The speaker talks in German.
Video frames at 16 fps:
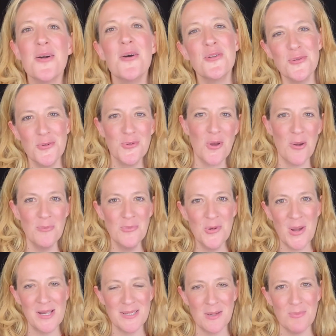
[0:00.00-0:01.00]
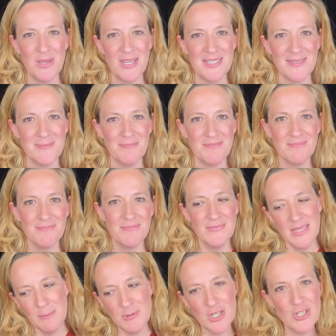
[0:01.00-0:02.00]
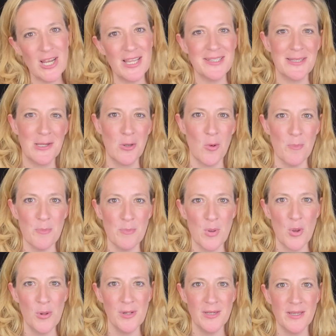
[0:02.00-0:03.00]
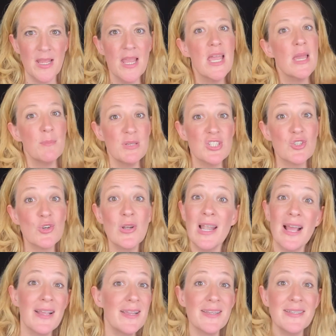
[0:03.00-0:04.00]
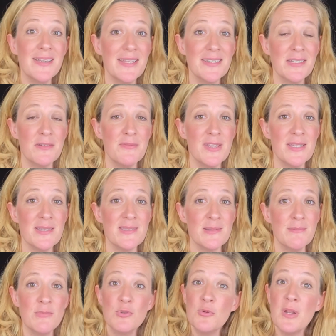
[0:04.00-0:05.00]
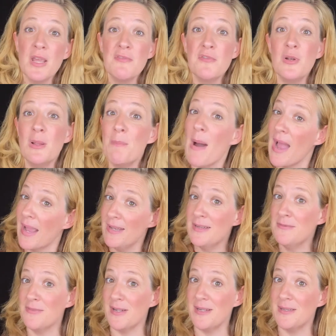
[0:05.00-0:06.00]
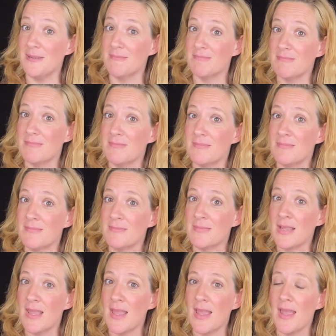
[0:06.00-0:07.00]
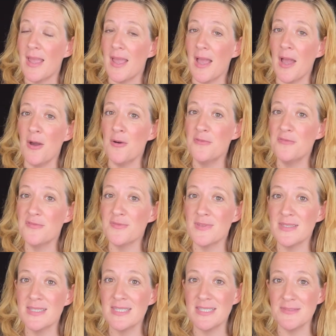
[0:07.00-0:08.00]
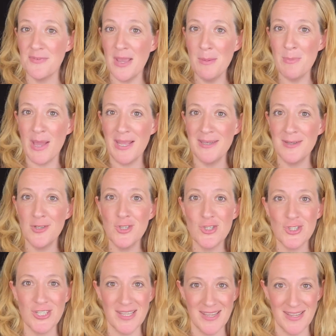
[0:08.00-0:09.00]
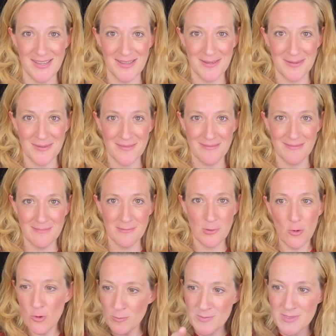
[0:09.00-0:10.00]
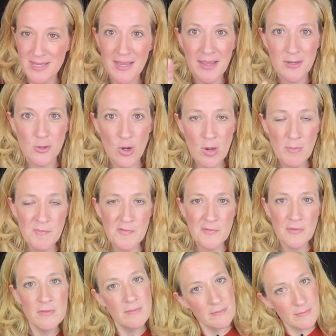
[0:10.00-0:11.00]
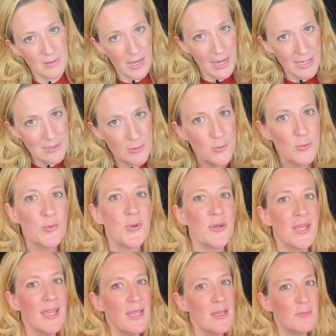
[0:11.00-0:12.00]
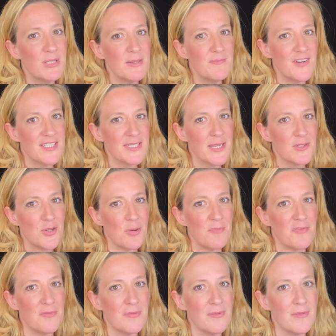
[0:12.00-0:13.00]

Und nun komm, du alter Besen. Nimm die schlechten Lumpenhüllen. Bist schon lange Knecht gewesen. Nun erfülle meinen Willen. Auf zwei Beinen stehe. Oben sei ein Kopf. Eile nun und gehe mit dem Wassertopf.